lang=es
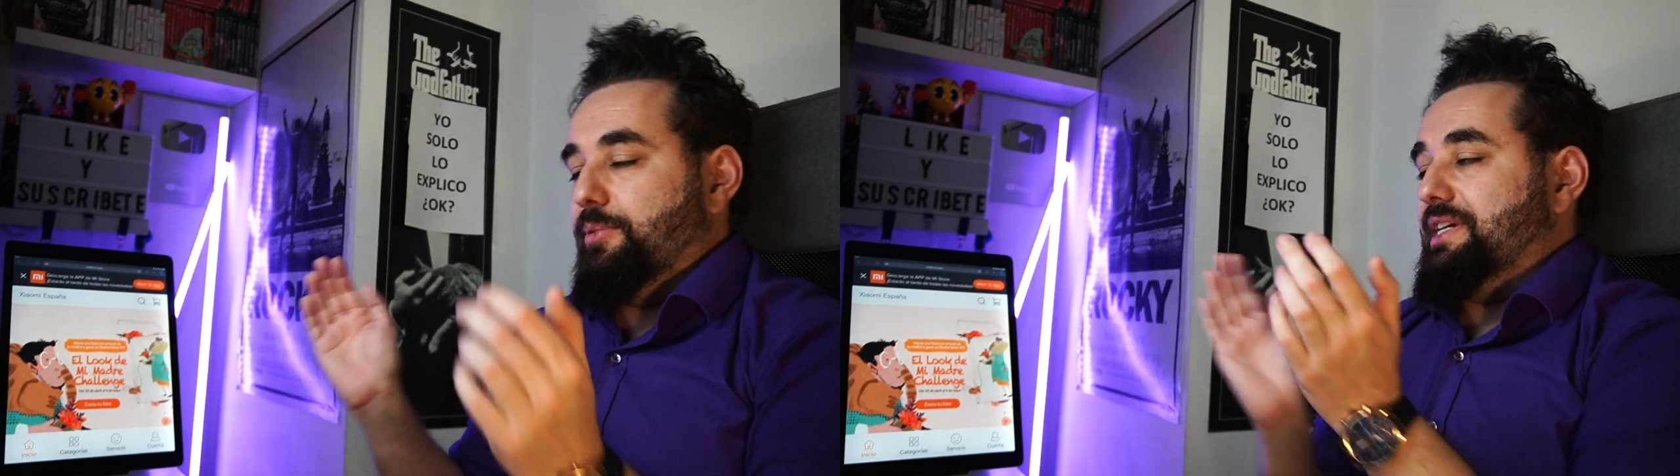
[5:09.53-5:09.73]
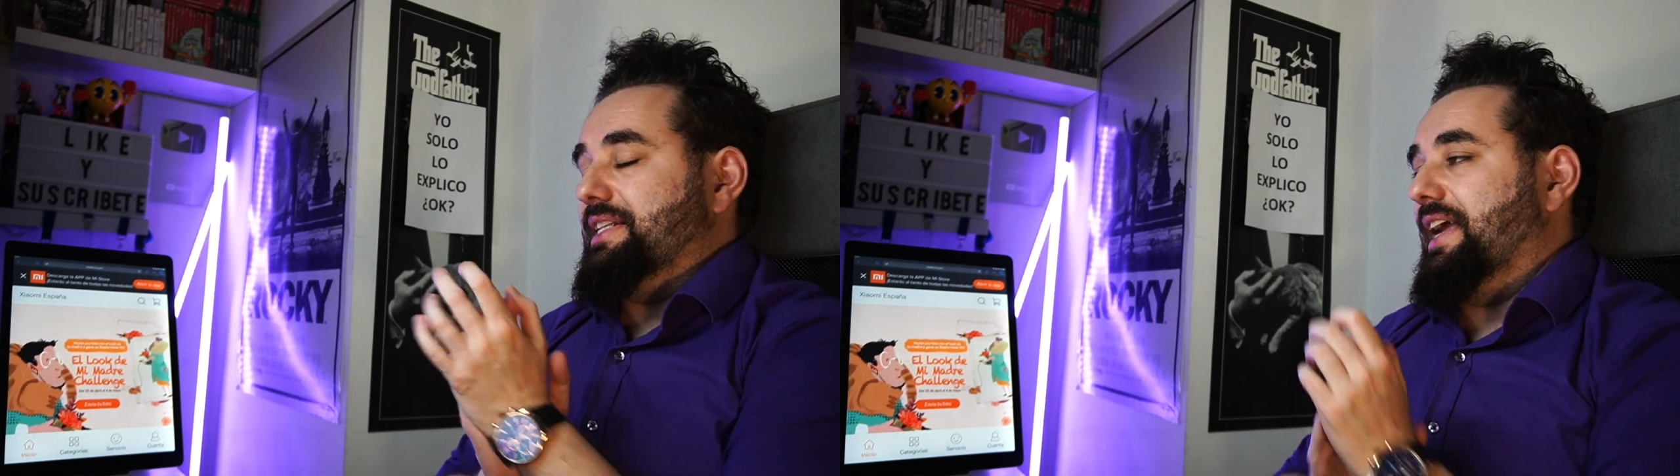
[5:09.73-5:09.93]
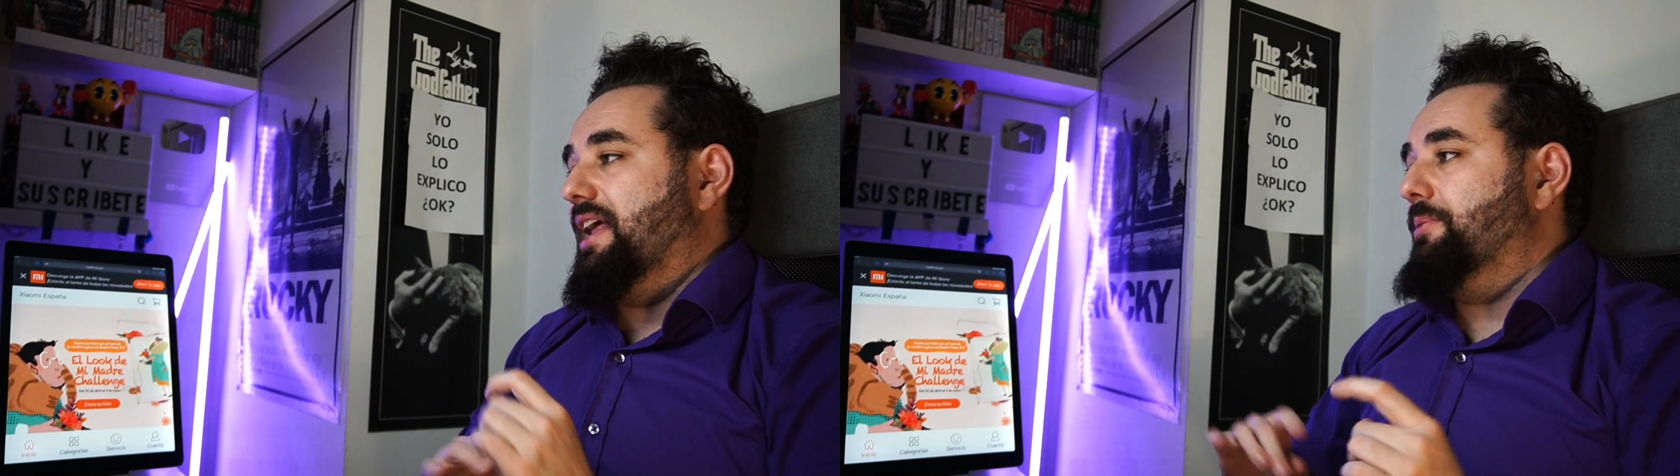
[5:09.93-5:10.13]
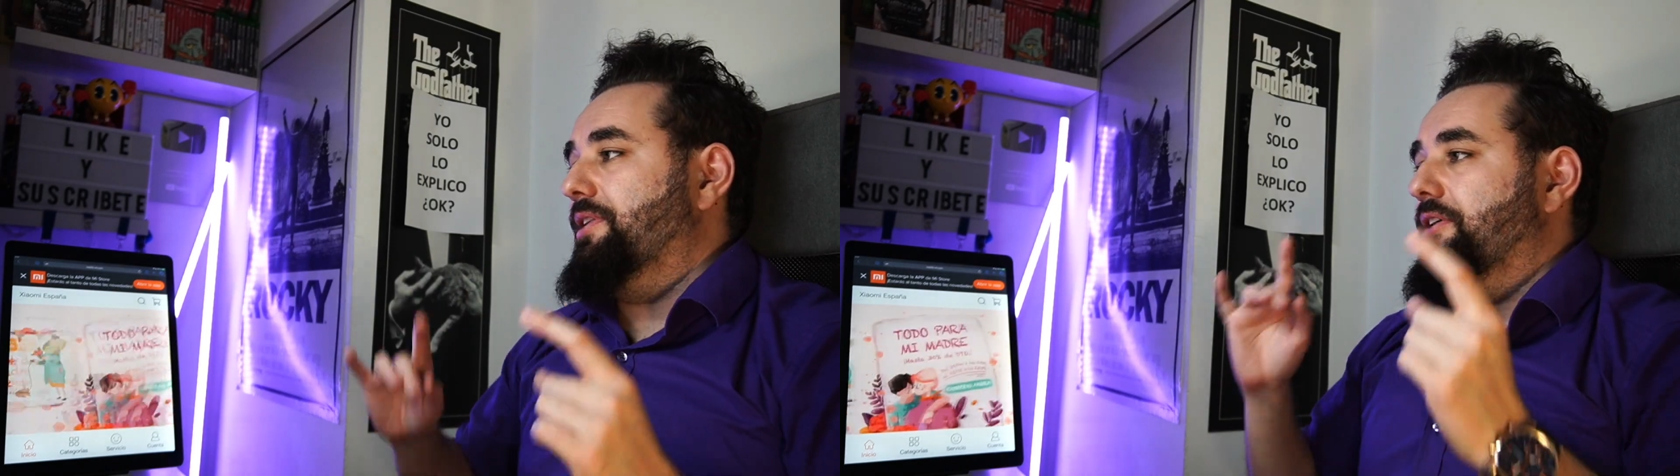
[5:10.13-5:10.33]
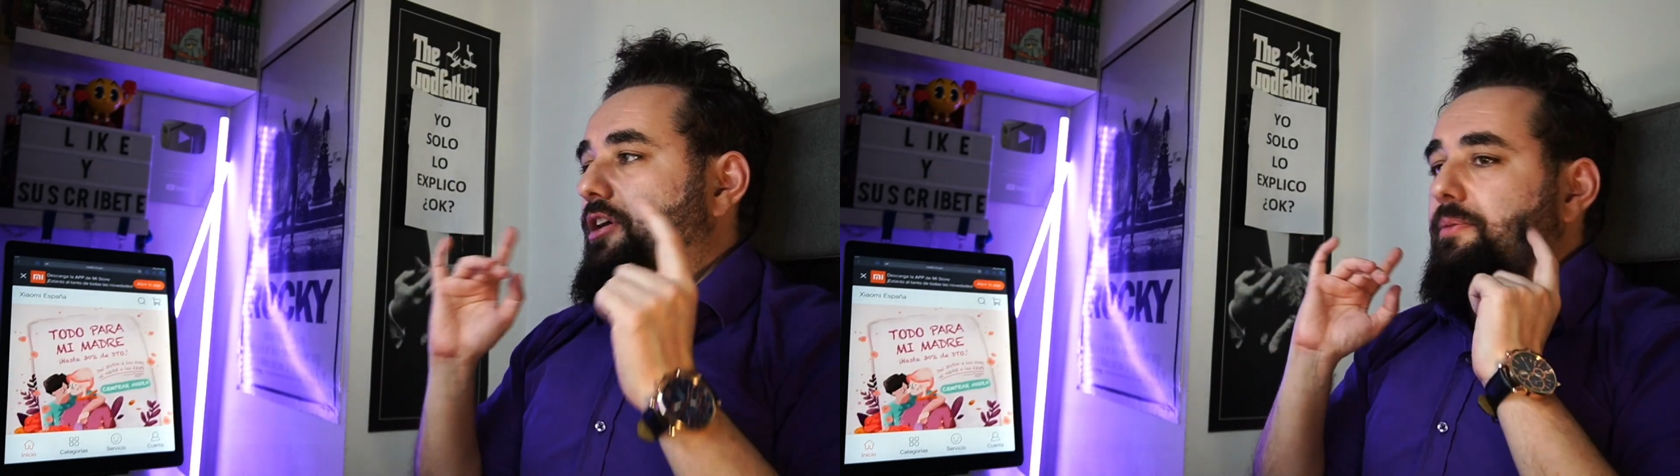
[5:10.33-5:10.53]
Pues hasta aquí el
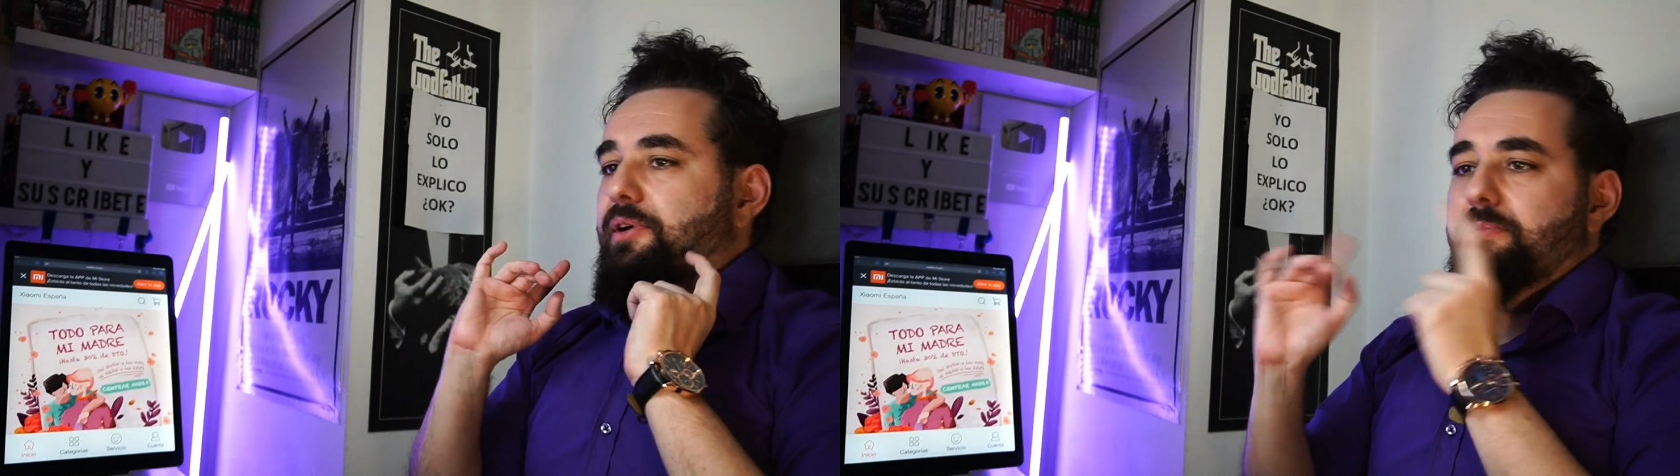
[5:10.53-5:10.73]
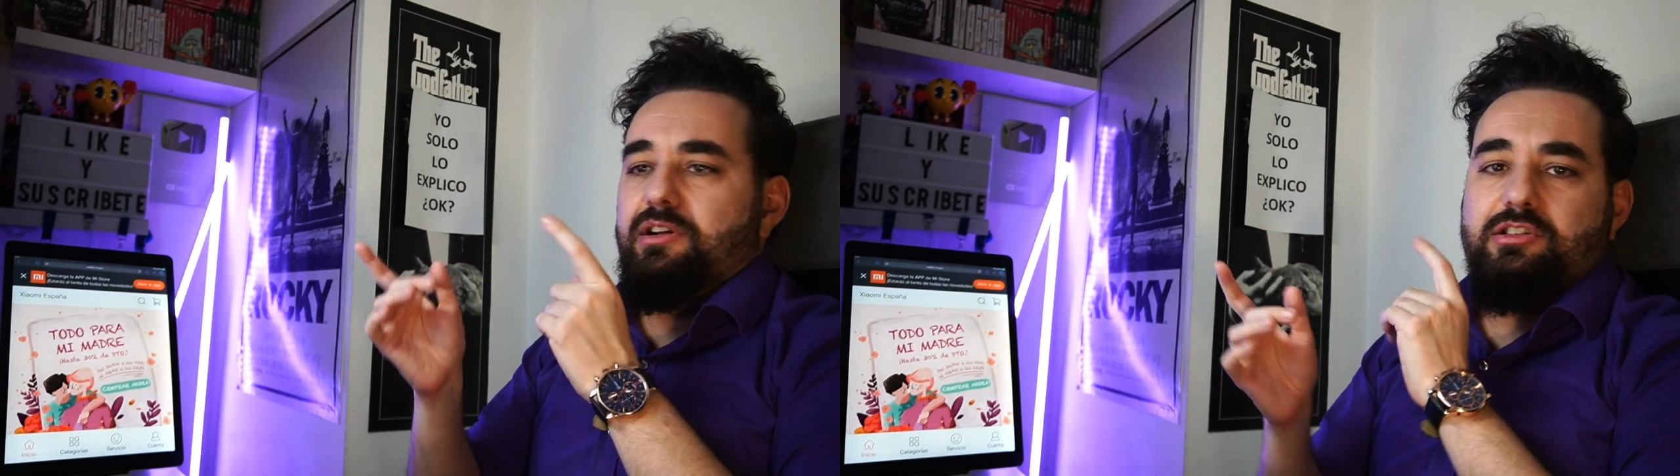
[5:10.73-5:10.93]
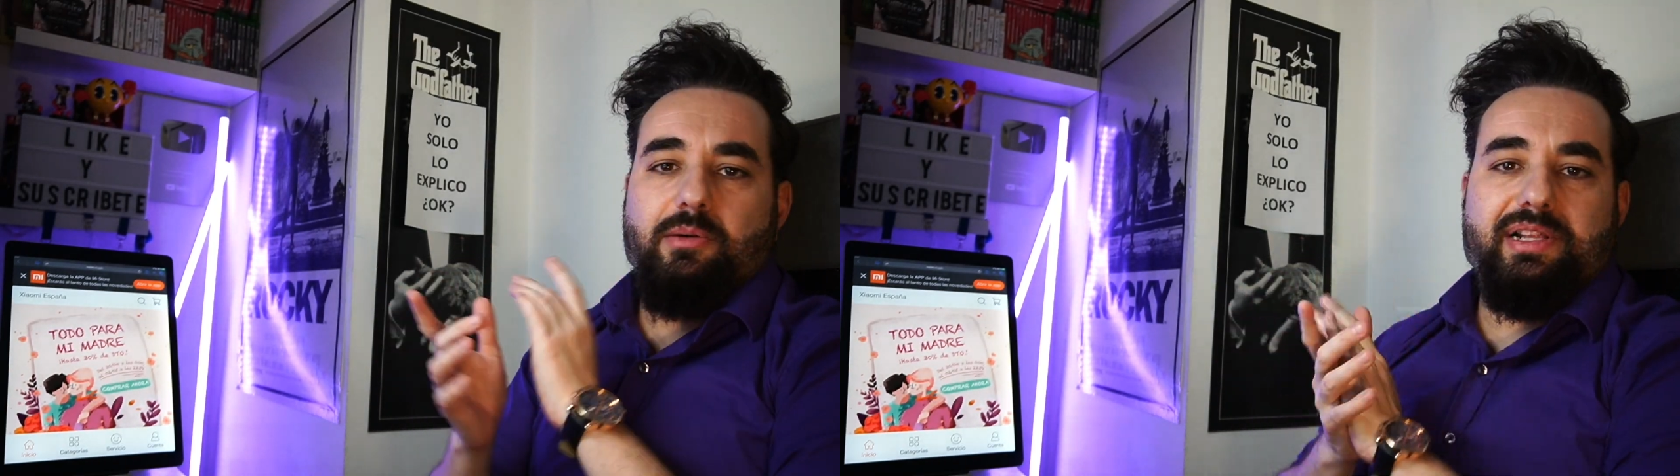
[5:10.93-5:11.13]
vídeo de hoy. Ponedme en